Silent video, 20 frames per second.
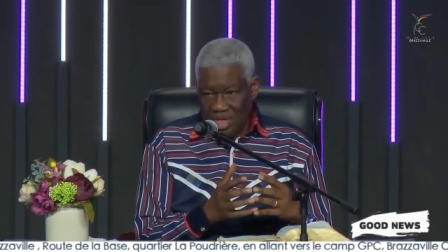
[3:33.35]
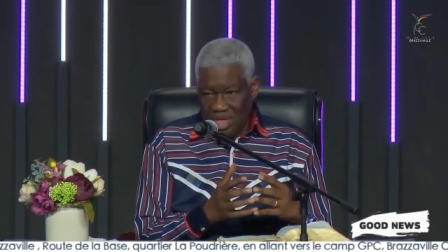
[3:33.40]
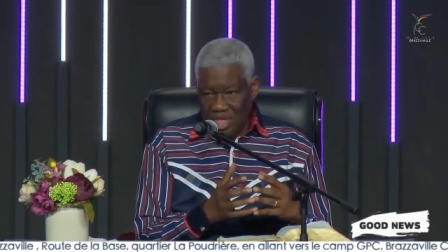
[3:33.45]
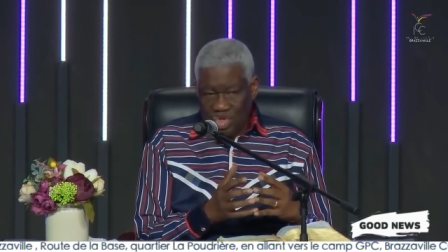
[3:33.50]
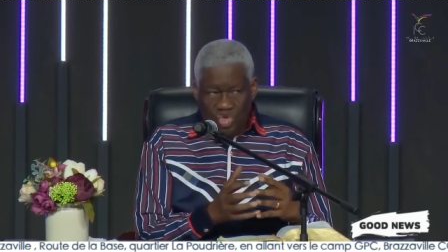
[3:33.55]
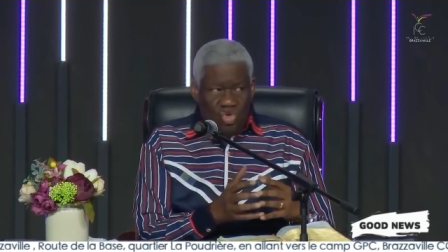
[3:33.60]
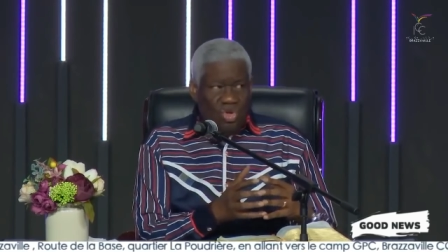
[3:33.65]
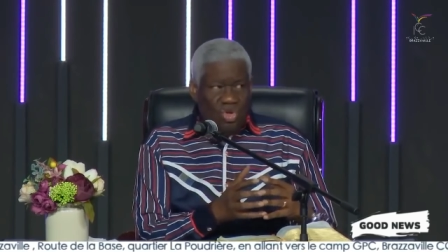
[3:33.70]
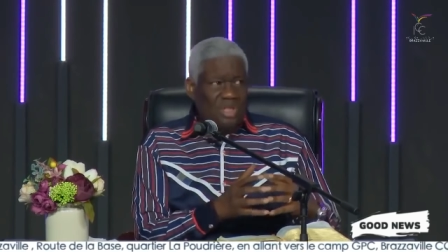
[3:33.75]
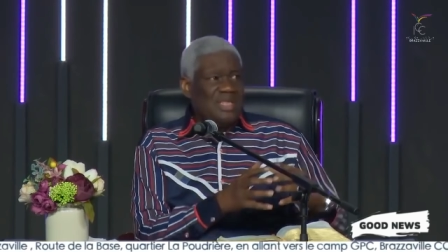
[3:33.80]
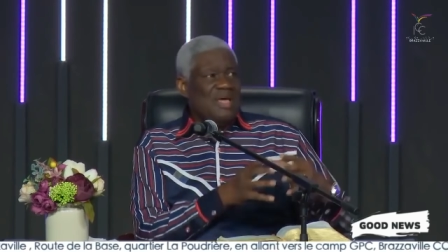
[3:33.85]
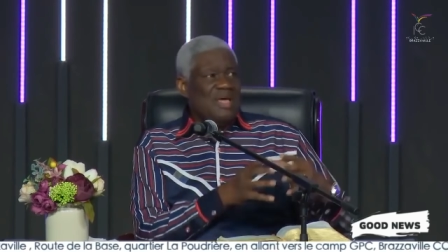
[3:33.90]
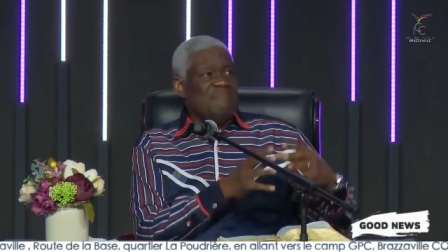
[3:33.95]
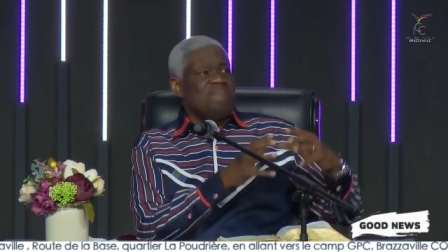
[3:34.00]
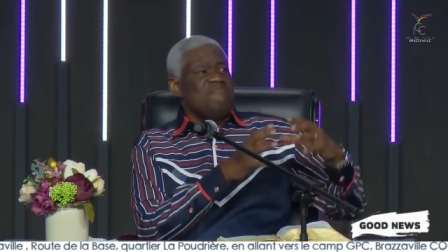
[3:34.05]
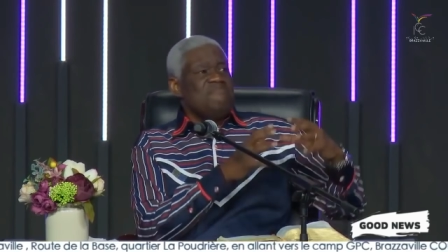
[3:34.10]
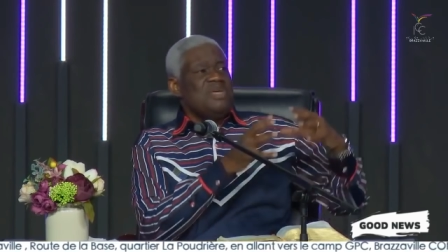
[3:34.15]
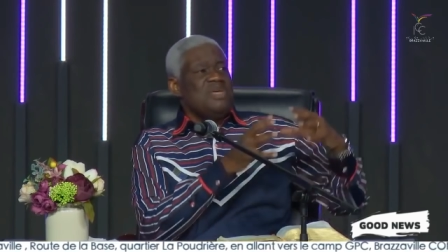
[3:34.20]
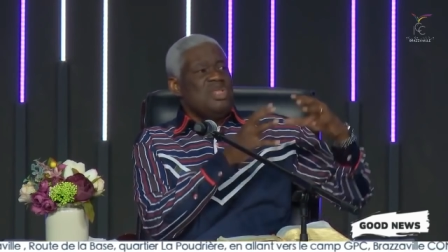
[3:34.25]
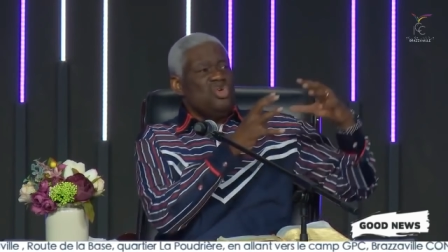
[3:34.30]
Sur des
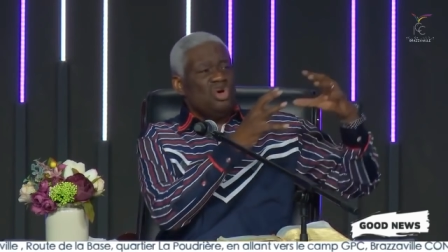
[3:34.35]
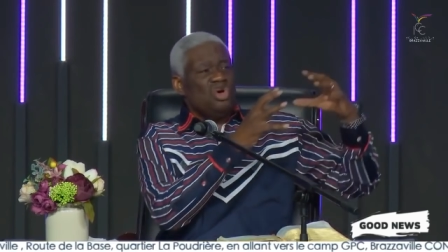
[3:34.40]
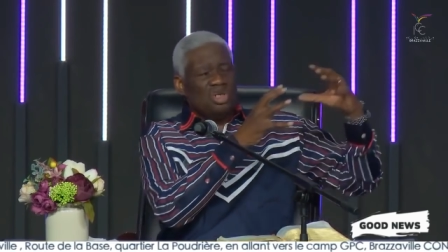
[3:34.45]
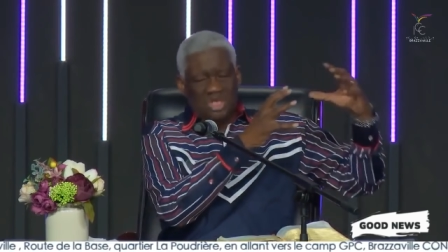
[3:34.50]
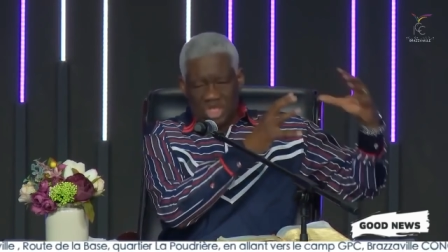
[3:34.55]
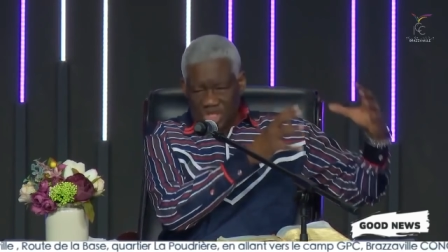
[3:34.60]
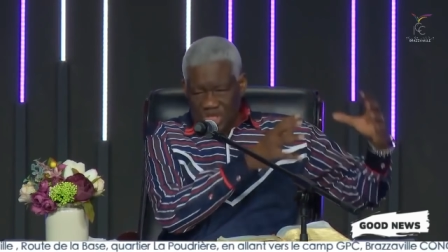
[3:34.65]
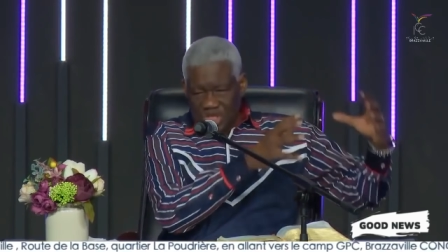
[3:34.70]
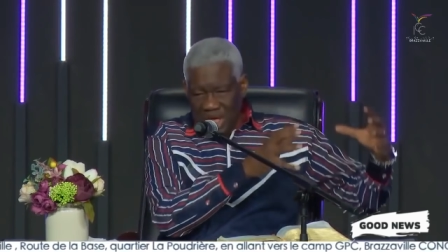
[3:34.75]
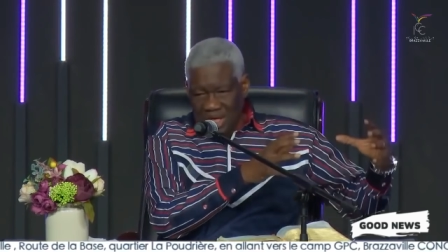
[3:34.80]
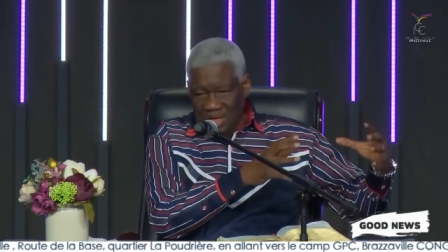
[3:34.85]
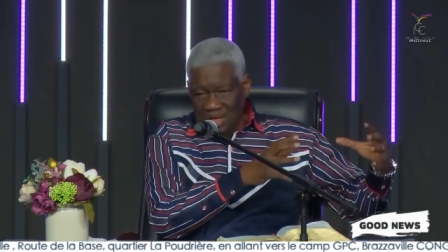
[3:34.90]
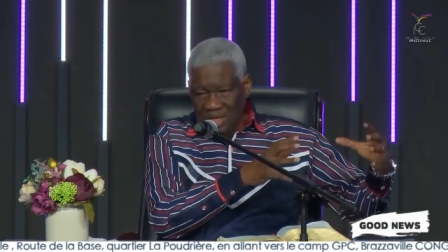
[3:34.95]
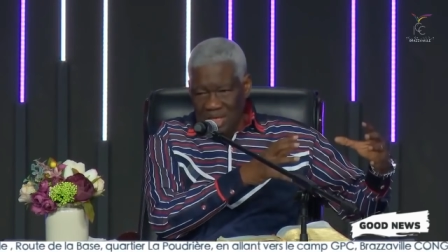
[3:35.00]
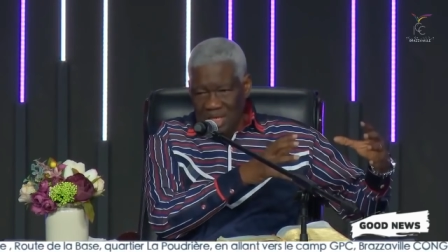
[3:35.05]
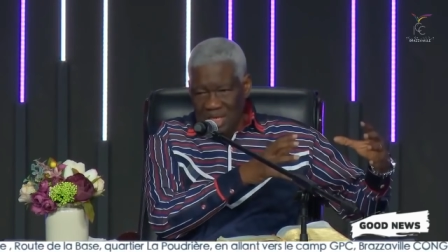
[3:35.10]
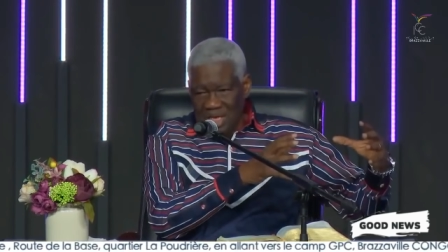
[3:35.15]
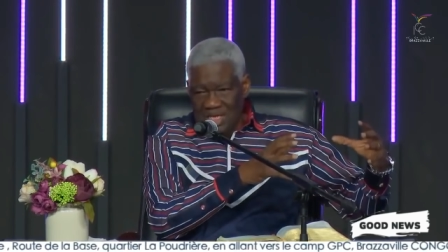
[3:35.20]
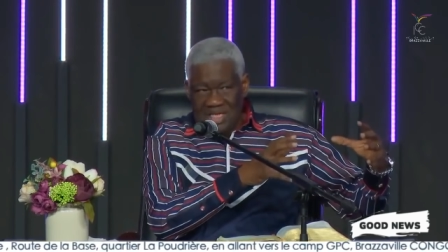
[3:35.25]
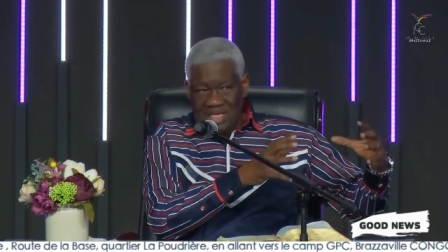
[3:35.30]
millions de gens,
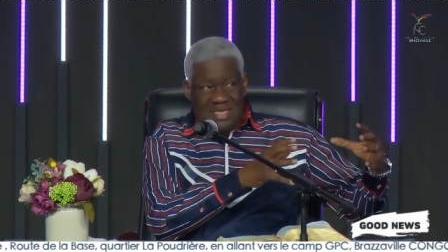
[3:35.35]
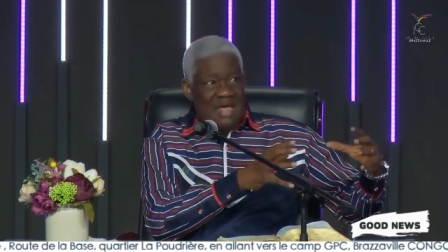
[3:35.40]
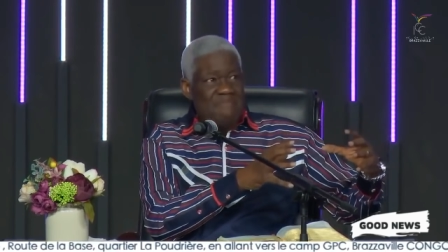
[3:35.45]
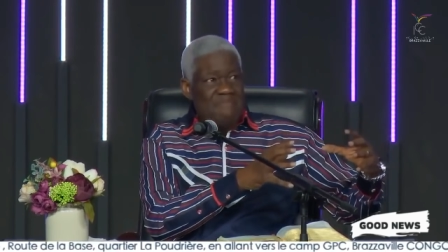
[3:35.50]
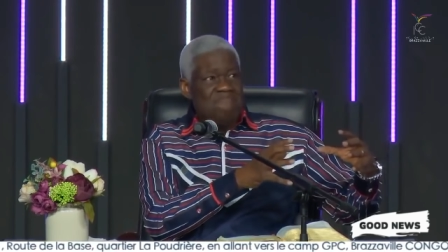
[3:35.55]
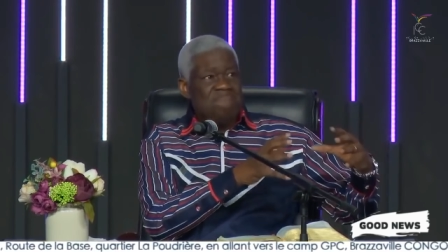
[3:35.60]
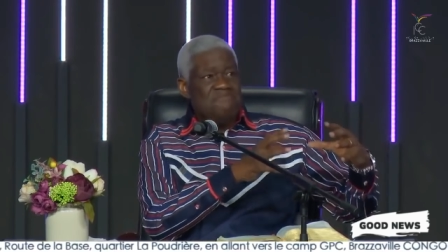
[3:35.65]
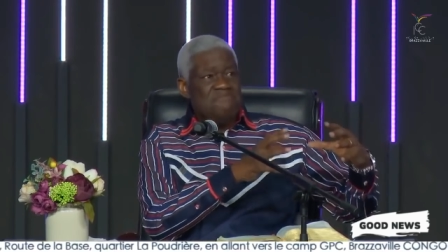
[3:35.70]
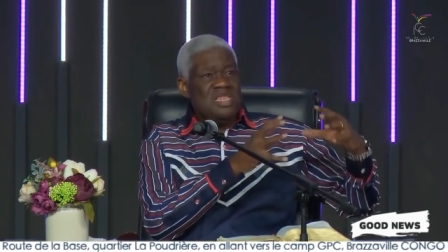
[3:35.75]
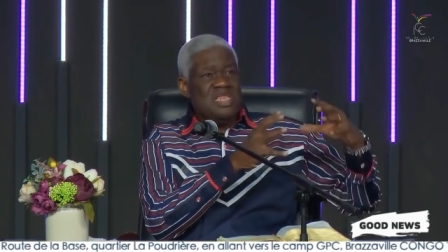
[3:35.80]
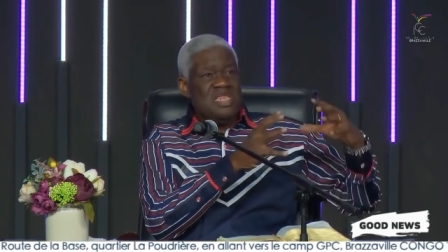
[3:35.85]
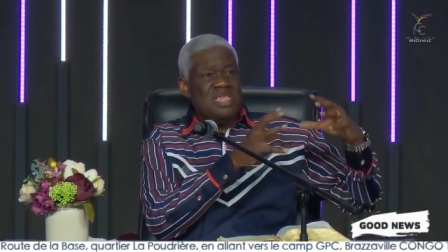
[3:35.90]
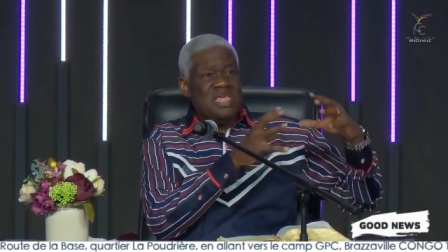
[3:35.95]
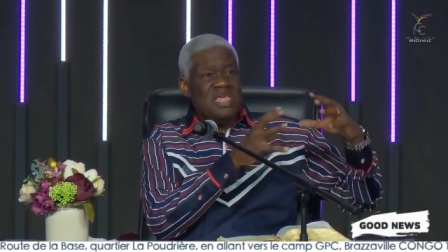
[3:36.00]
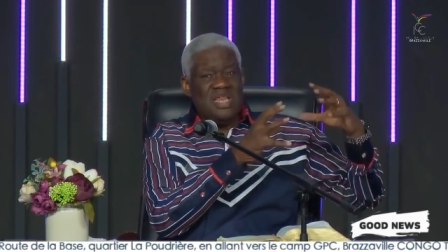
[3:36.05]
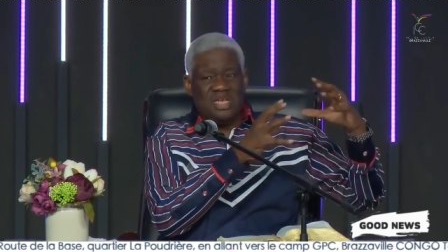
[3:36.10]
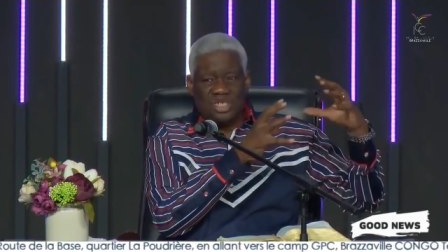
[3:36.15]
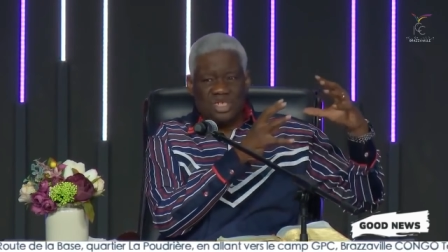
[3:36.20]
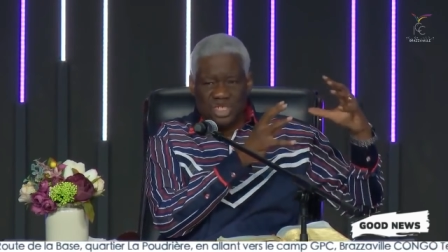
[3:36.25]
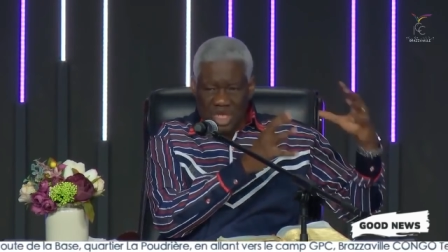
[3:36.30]
des
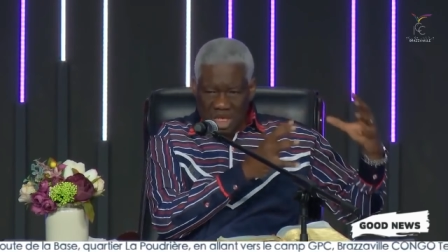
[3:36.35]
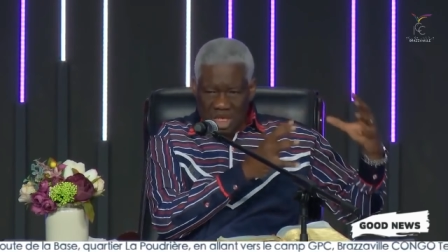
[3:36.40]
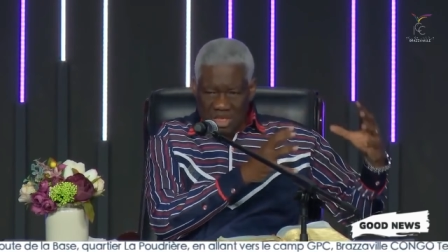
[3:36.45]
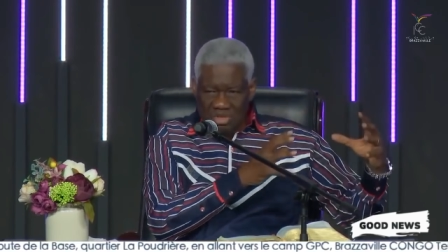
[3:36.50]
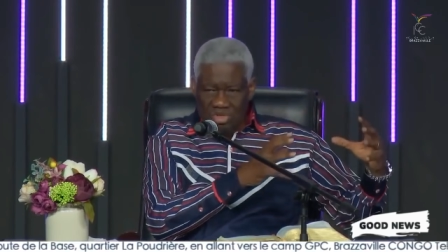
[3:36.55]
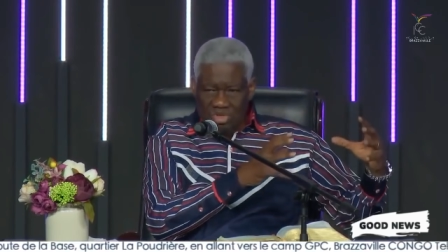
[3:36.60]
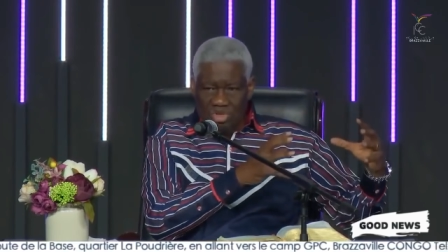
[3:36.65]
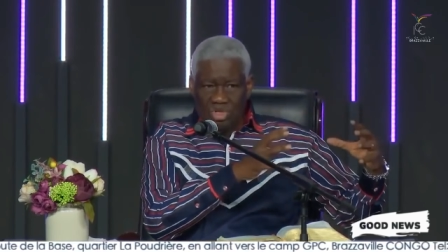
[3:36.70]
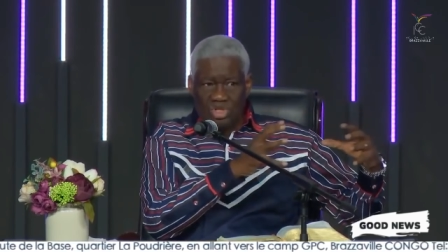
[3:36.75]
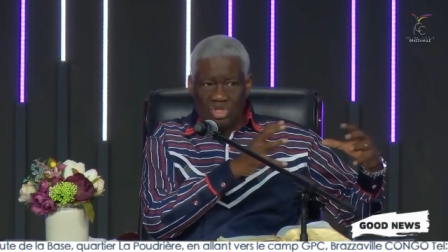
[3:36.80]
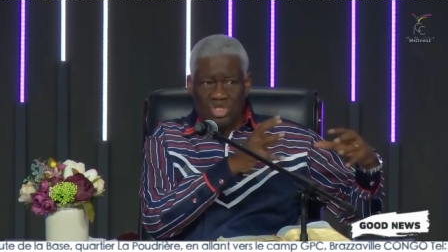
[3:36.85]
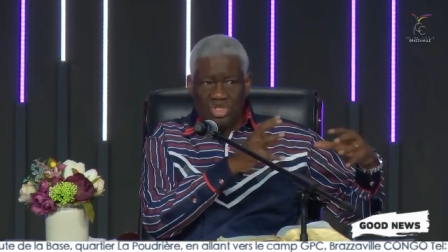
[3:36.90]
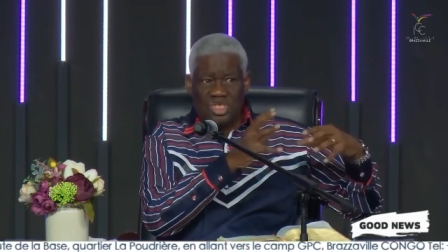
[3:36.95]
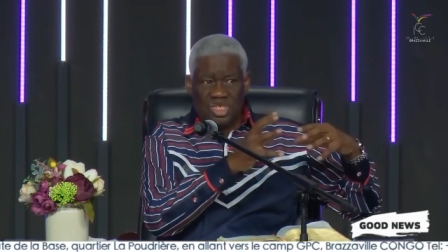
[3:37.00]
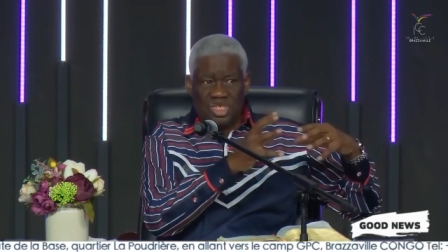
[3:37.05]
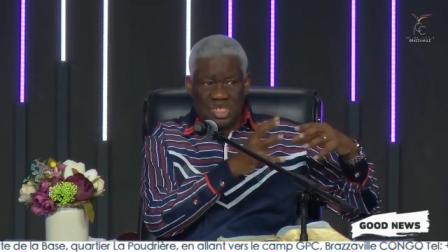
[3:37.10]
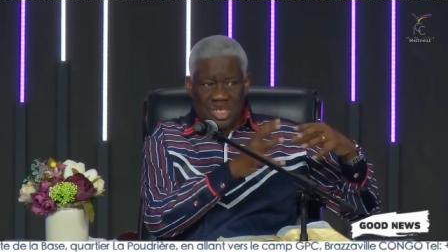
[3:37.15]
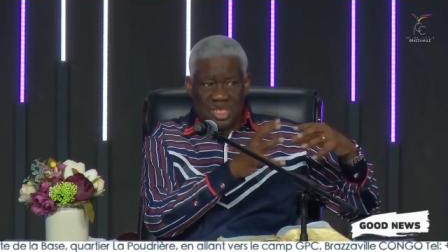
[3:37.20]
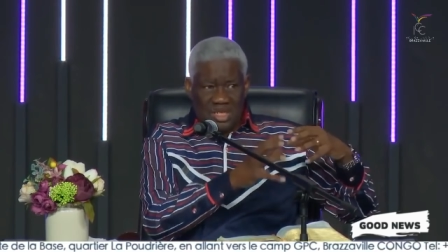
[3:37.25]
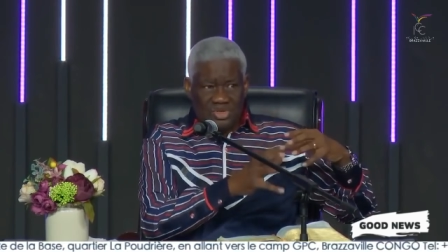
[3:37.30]
milliers de gens
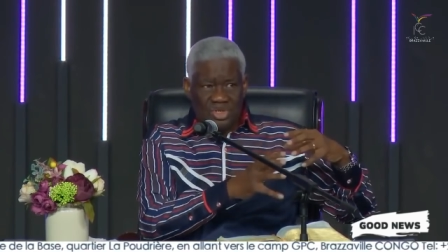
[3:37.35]
disant,